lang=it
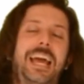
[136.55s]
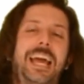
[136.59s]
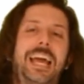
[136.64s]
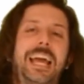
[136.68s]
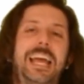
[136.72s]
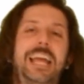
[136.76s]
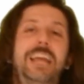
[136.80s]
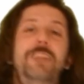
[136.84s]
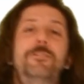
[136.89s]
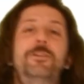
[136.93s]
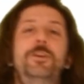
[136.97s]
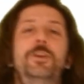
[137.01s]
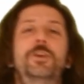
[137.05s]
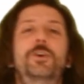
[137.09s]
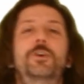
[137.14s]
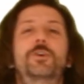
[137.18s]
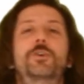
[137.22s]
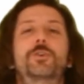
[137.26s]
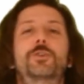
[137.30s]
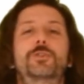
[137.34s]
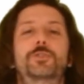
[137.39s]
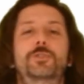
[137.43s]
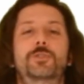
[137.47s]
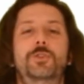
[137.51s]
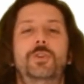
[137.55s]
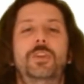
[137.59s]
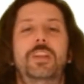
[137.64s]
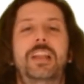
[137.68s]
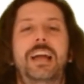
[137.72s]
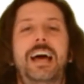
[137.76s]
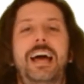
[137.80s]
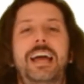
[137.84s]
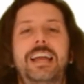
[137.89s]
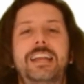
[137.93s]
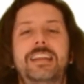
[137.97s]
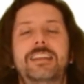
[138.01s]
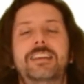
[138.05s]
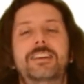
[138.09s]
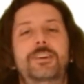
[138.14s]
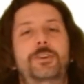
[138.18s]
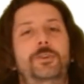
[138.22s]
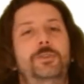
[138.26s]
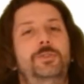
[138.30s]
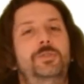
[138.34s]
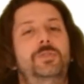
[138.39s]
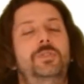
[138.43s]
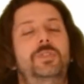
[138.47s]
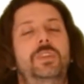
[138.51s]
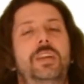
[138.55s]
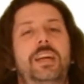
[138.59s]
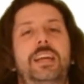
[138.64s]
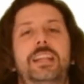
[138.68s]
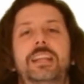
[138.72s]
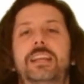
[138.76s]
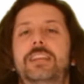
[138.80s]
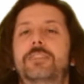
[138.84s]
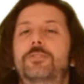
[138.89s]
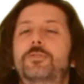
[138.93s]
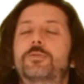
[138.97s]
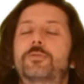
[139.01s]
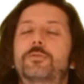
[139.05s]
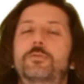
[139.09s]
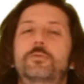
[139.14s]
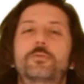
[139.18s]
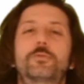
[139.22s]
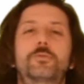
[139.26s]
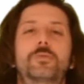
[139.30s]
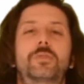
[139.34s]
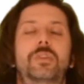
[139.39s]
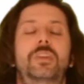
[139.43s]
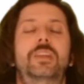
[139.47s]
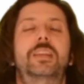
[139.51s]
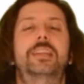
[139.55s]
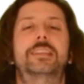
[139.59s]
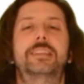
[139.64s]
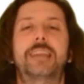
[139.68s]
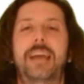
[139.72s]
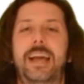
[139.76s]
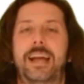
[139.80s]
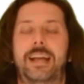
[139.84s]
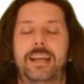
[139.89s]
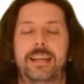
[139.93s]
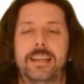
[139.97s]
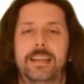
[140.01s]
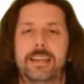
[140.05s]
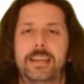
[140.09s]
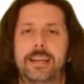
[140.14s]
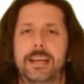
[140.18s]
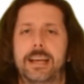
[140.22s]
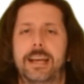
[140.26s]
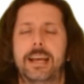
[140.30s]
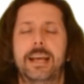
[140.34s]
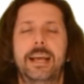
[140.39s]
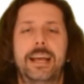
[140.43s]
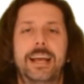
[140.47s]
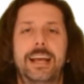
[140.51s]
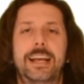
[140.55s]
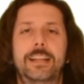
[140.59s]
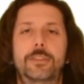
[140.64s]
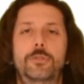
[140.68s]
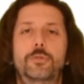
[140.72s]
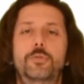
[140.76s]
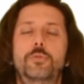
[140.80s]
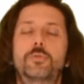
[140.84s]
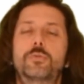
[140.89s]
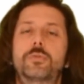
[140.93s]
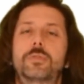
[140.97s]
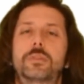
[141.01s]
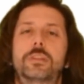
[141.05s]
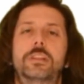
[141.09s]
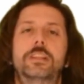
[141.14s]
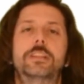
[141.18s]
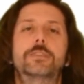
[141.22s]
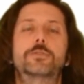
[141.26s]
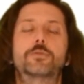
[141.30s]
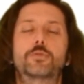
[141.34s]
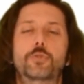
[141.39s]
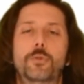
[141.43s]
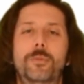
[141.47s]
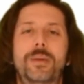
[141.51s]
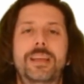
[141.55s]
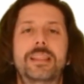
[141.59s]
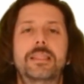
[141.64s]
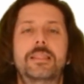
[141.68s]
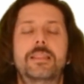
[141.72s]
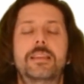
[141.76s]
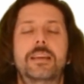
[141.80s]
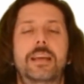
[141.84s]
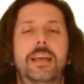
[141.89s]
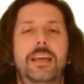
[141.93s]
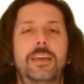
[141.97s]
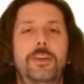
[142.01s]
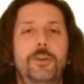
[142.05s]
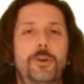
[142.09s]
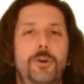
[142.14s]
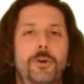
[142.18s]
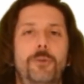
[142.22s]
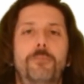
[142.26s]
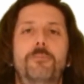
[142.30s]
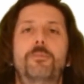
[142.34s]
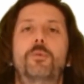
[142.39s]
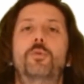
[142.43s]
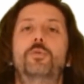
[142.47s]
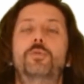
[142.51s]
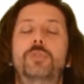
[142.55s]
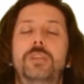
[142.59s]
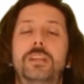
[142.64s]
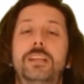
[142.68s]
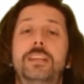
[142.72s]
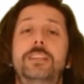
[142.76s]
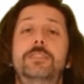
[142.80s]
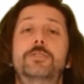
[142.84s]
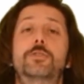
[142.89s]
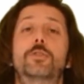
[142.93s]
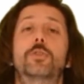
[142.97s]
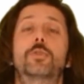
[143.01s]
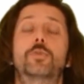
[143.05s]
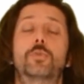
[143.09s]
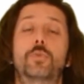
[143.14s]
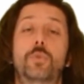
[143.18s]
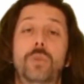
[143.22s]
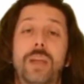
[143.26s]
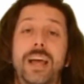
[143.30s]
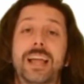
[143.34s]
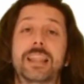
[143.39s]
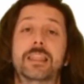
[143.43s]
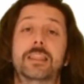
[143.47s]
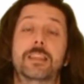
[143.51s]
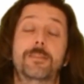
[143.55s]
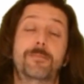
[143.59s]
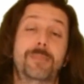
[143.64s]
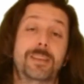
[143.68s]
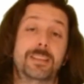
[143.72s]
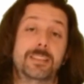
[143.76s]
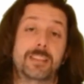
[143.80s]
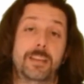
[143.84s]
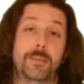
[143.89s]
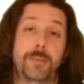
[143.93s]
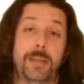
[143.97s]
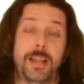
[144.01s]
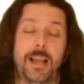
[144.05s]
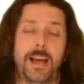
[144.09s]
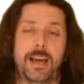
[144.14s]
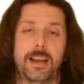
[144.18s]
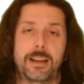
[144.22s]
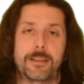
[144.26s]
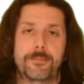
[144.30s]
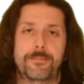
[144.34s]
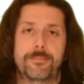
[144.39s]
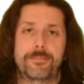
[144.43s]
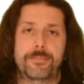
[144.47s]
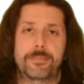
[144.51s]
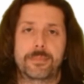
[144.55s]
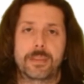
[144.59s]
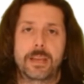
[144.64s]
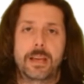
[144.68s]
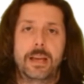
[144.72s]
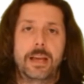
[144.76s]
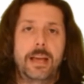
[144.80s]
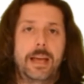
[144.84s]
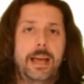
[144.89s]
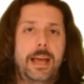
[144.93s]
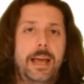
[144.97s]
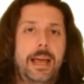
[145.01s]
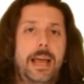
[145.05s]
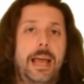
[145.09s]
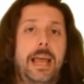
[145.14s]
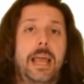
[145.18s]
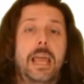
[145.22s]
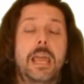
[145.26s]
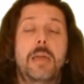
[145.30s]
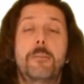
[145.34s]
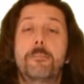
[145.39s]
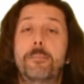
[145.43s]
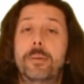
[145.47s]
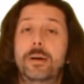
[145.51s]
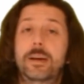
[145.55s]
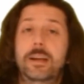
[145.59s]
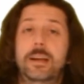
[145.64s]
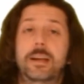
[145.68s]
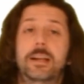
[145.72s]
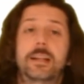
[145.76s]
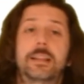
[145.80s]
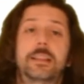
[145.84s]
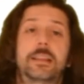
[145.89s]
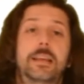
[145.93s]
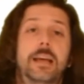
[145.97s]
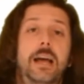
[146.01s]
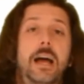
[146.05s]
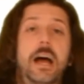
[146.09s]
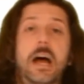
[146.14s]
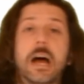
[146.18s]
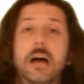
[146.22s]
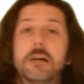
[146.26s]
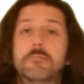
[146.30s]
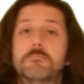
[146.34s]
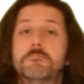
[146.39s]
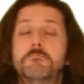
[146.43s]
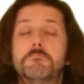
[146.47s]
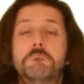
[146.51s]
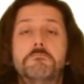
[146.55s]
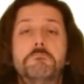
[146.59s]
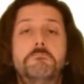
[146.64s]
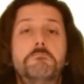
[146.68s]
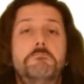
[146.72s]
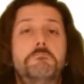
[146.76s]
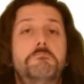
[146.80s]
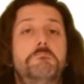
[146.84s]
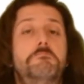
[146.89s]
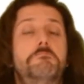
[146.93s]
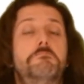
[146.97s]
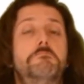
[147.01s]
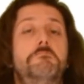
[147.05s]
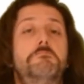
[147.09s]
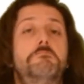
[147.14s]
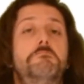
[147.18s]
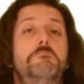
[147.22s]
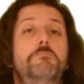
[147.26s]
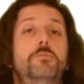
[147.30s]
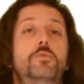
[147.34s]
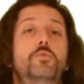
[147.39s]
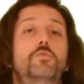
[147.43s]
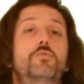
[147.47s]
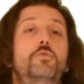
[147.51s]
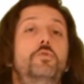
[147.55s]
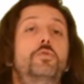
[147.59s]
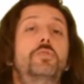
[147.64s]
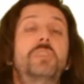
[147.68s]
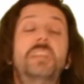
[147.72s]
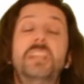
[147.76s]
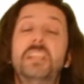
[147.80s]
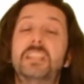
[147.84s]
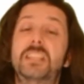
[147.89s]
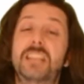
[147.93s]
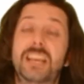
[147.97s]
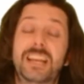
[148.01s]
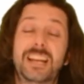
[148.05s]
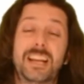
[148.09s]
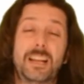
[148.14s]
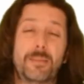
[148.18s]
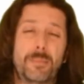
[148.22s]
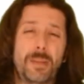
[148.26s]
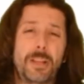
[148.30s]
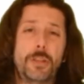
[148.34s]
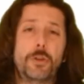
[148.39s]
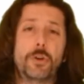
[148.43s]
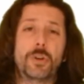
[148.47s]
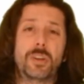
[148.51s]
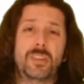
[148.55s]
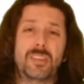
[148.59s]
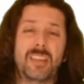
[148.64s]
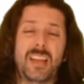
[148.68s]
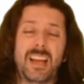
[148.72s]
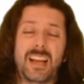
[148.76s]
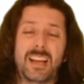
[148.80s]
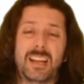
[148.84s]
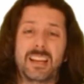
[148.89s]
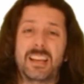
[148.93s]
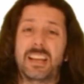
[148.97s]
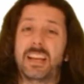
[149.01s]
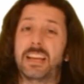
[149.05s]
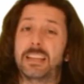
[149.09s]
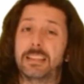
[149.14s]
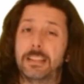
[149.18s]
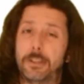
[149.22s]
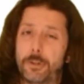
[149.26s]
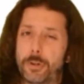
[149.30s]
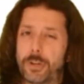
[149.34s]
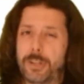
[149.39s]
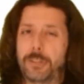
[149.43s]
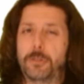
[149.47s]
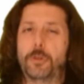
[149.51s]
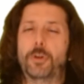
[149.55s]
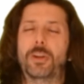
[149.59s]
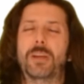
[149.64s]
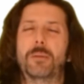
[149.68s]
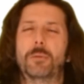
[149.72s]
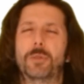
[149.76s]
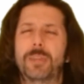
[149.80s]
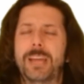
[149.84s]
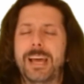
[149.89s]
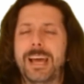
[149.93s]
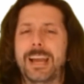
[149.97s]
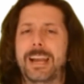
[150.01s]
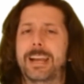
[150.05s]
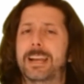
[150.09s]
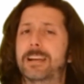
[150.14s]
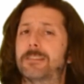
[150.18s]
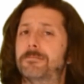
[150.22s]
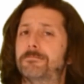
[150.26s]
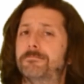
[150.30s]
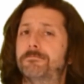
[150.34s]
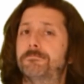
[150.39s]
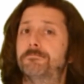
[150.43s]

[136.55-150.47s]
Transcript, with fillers: Il videocorso online contiene tutte le tecniche e tutti gli strumenti che io utilizzo durante i miei seminari. Imparerete a utilizzare le migliori tecniche dell'oratoria moderna.